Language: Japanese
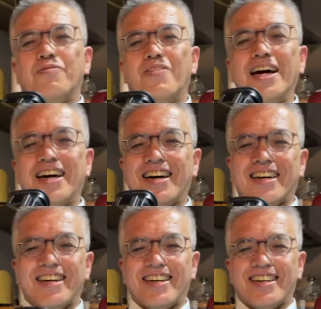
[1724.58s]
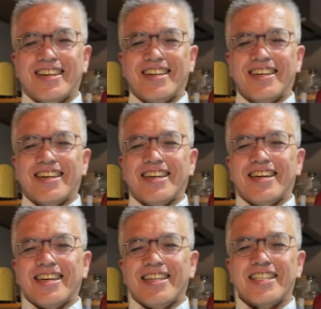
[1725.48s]
まあ
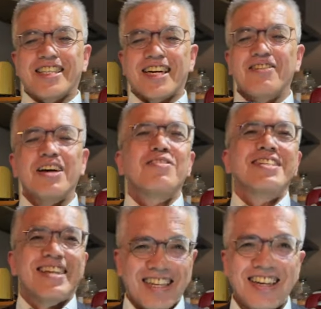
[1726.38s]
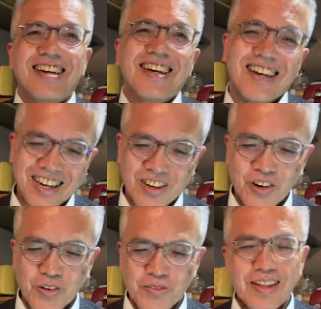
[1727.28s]
やった甲斐はありましたねあの